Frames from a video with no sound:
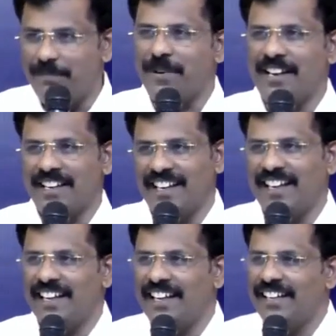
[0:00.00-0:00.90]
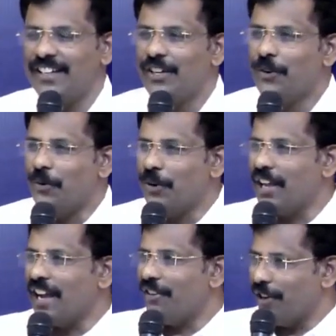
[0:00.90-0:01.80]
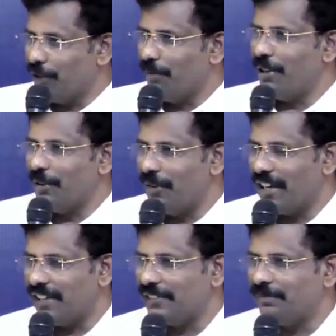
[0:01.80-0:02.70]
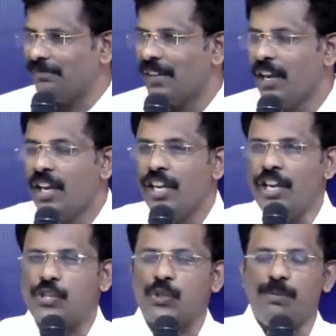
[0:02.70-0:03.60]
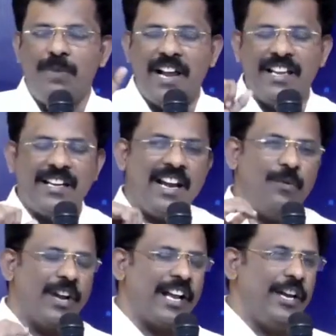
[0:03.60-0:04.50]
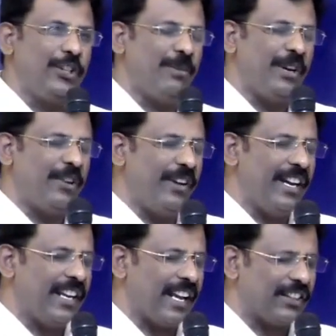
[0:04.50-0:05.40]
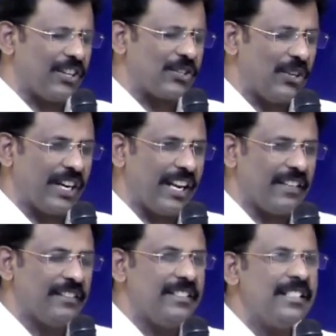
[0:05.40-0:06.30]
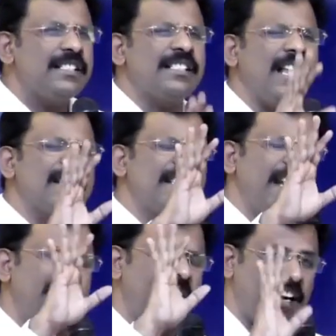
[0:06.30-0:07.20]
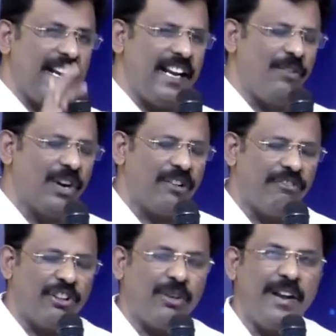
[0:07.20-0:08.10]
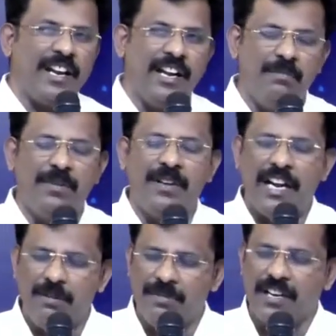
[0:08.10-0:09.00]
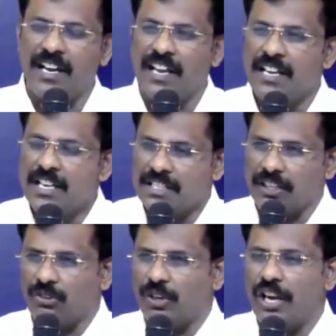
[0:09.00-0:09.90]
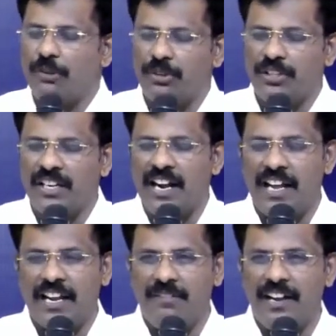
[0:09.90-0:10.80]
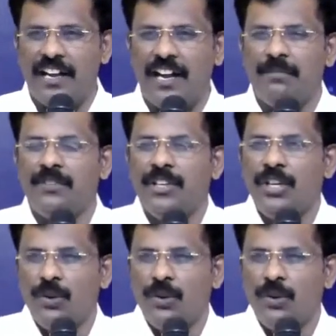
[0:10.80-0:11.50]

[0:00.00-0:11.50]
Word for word: வெயிட் பண்ணுங்க உங்களுக்கு அவர் யுத்தம் பண்ணுவார் நீ சும்மா இரு நான் உனக்காக யுத்தம் பண்ணுவேன்னு கத்தர் சொல்கிறார் ச சில நேரங்களிலே உங்களுக்கு விரோதமாக எழும்பு எழும்புகிற சத்துருக்களை குறித்து கலங்க வேண்டாம்